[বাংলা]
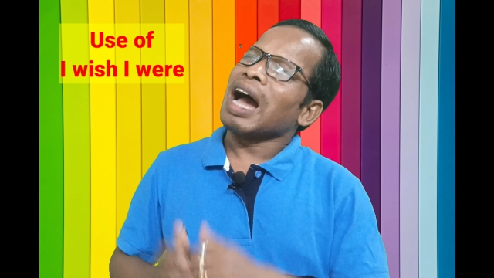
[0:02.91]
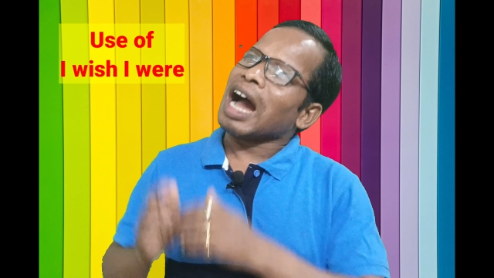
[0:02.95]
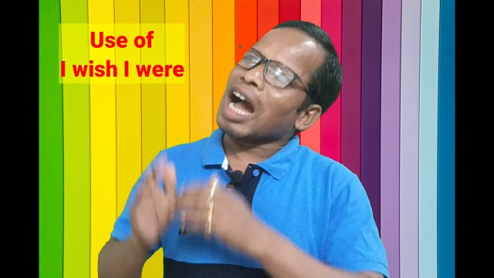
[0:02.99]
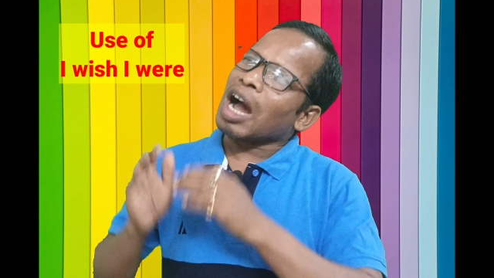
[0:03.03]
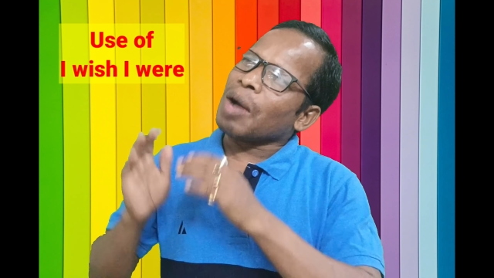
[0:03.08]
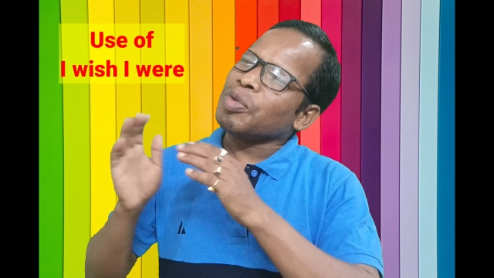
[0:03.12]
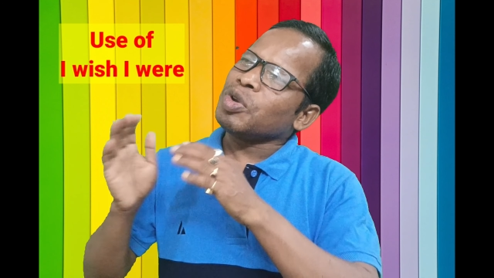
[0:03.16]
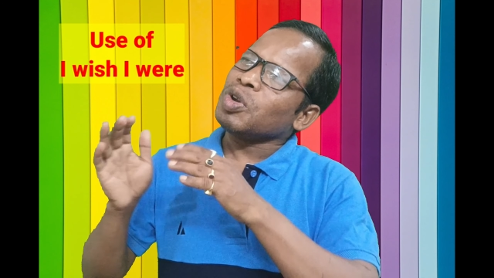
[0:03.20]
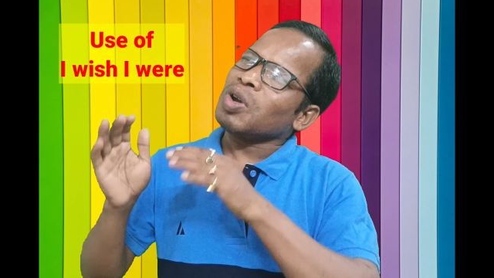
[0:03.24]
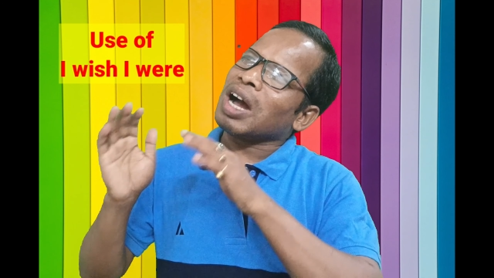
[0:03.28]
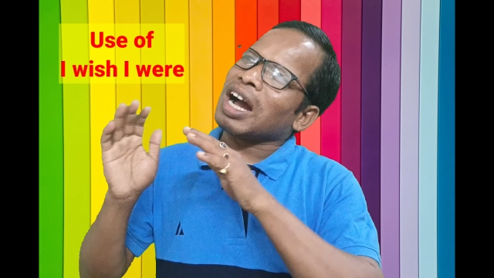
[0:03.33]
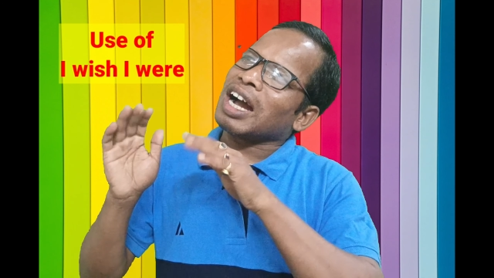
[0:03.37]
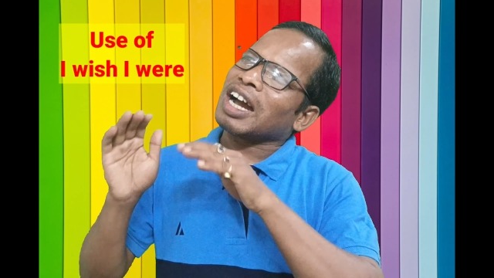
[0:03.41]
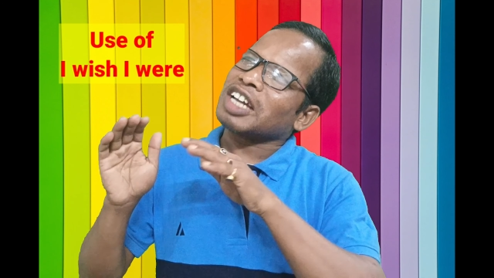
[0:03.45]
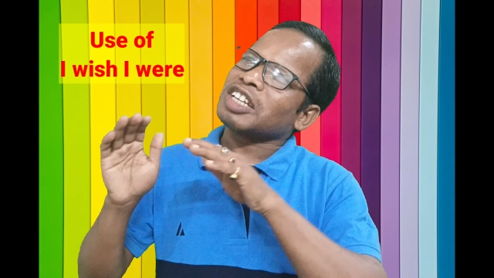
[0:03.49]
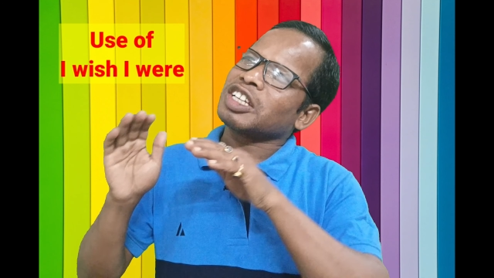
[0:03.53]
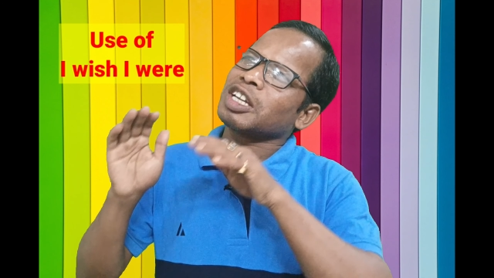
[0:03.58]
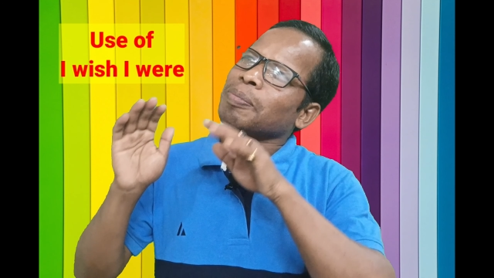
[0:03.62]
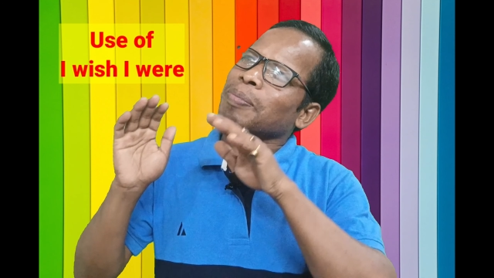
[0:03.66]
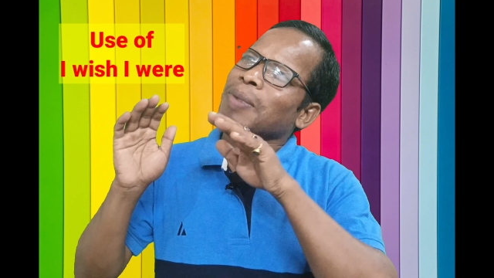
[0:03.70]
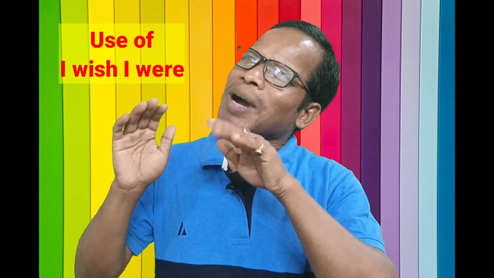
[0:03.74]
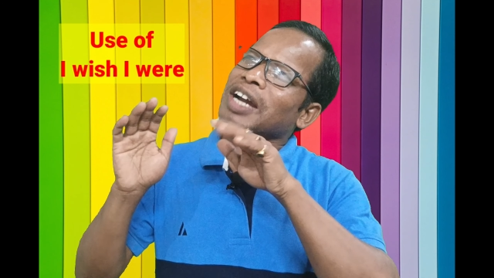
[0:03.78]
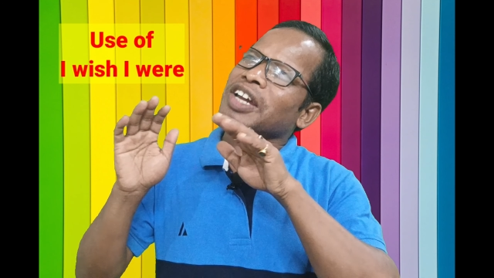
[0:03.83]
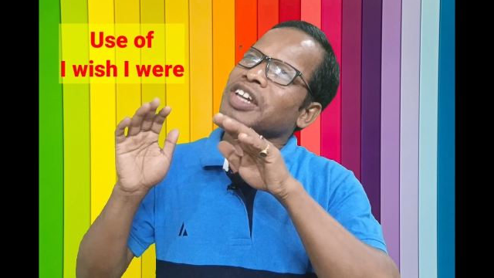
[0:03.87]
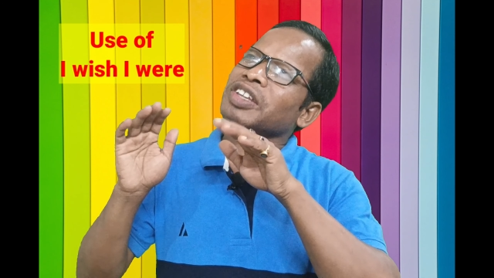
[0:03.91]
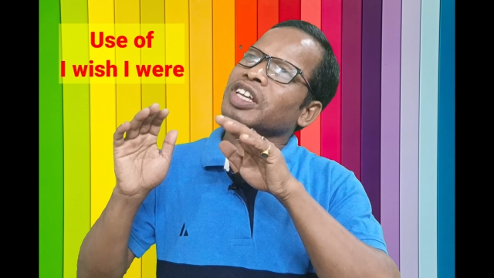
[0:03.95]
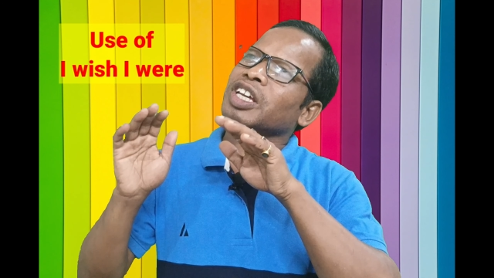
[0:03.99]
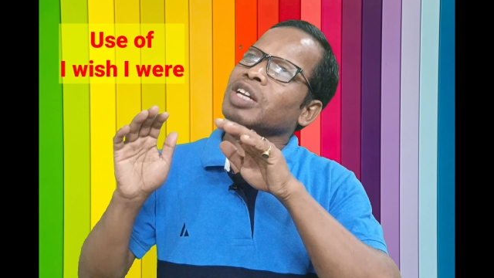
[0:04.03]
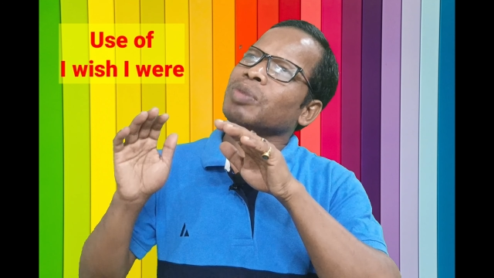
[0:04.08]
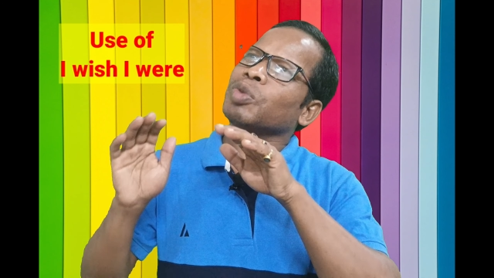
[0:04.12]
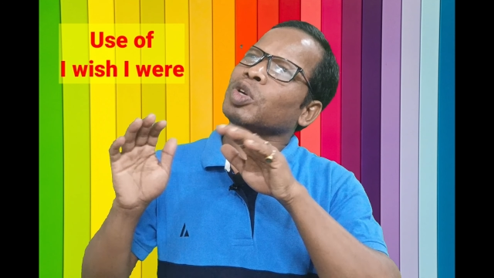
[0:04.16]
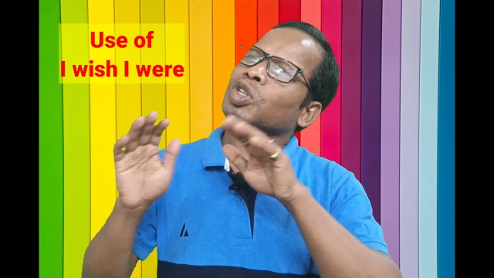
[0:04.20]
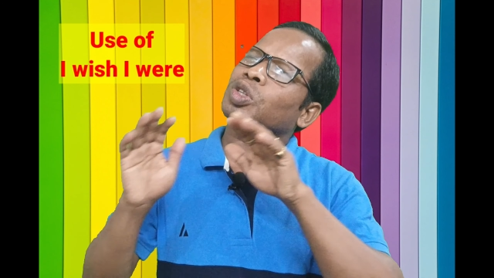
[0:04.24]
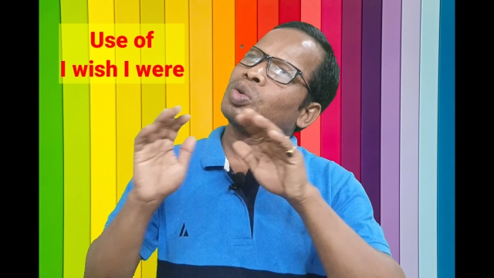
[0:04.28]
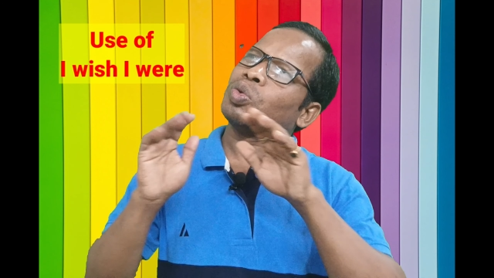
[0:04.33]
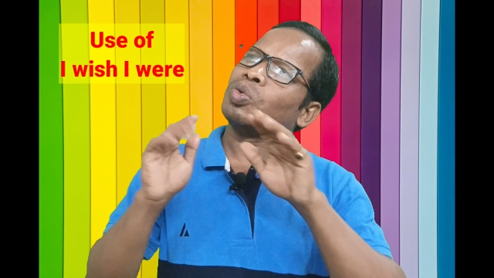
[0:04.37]
আমিও আকাশে পাখিদের
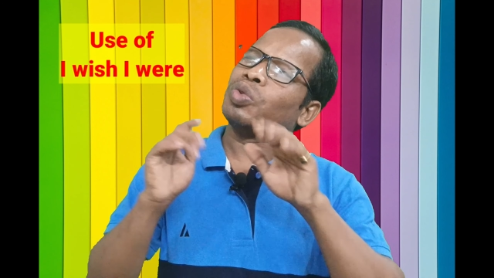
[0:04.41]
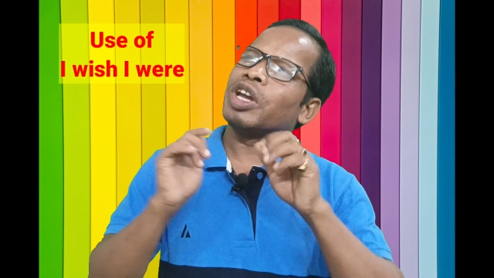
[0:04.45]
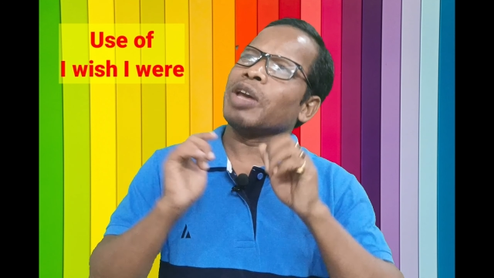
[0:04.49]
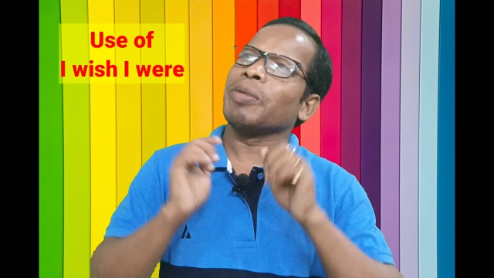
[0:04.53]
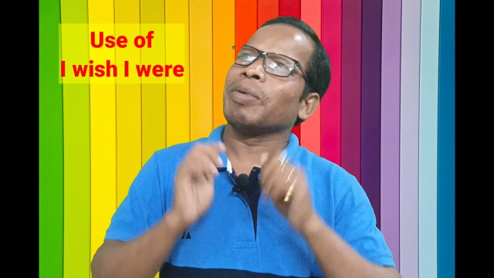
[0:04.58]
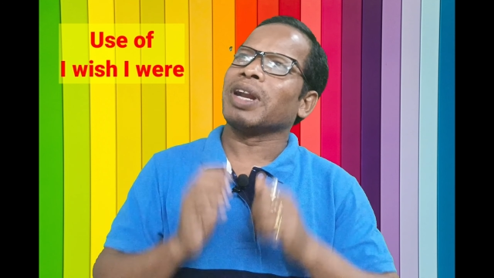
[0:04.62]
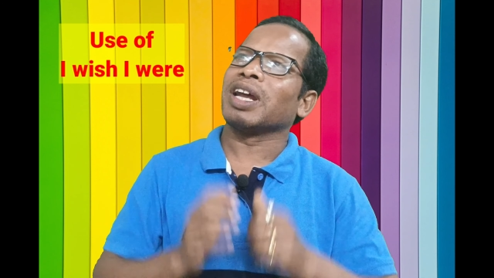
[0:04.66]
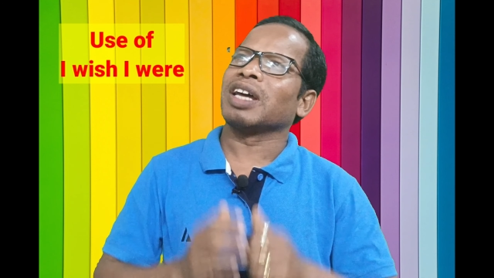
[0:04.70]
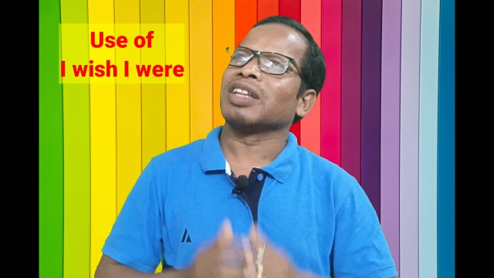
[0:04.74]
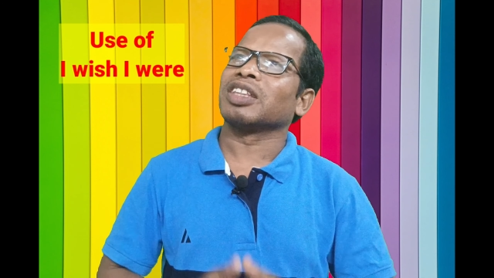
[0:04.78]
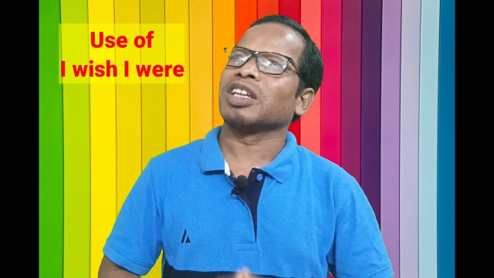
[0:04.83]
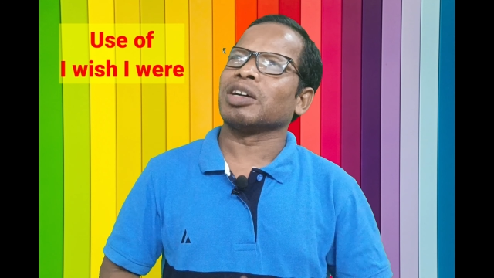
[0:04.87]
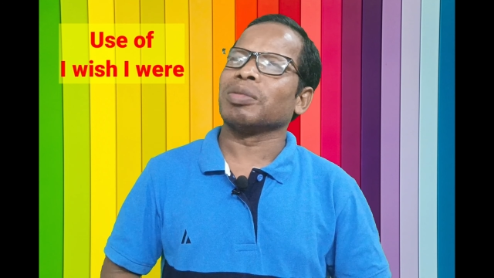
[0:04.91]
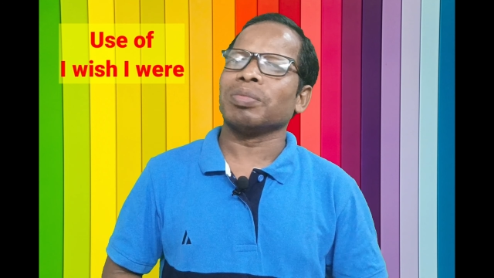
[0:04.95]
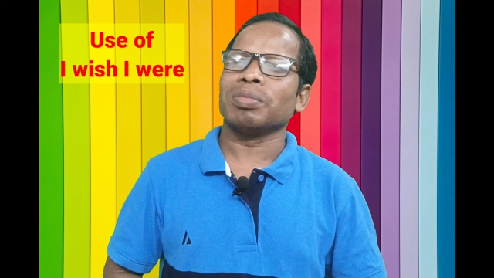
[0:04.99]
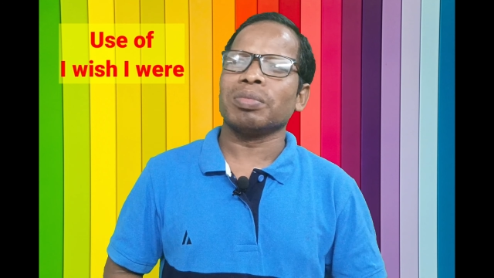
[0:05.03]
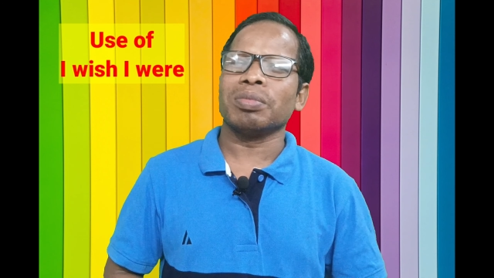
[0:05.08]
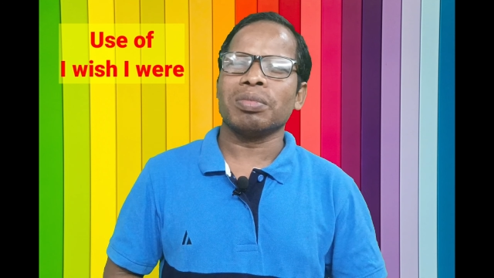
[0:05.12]
মতো উড়ে বেড়াতাম